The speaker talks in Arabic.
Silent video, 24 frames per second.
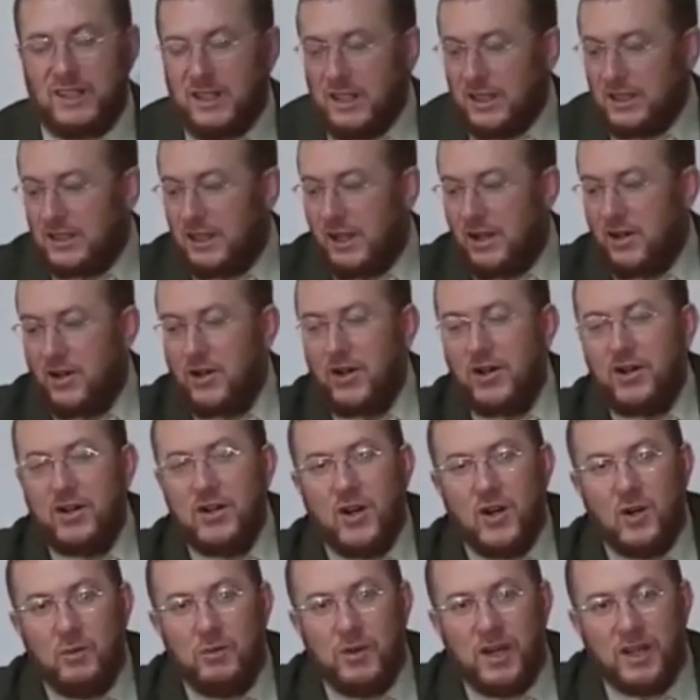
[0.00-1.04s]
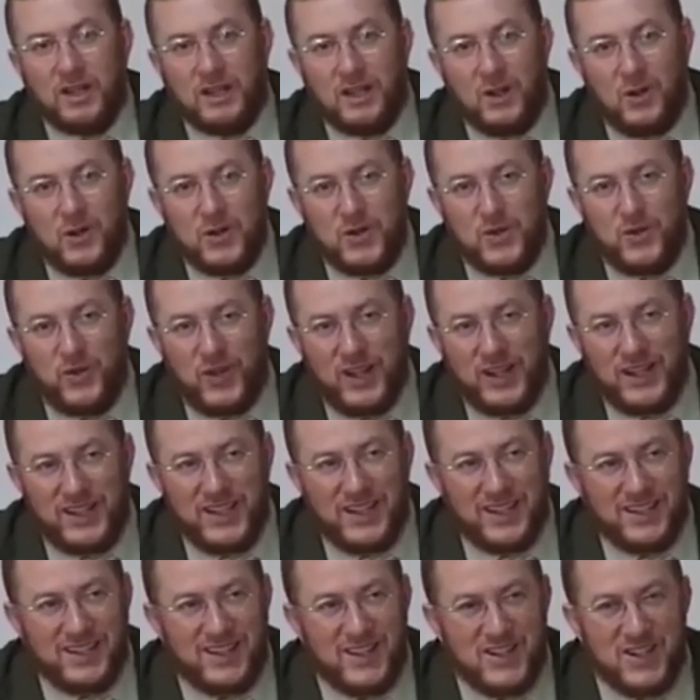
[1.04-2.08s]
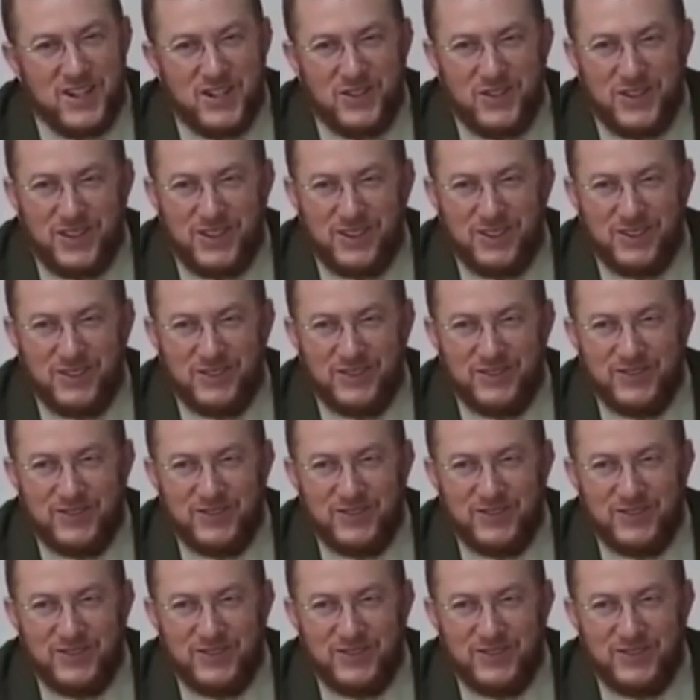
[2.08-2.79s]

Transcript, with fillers: اذا اضطروا انهم يعطيو الصفقه ديال التي جي بي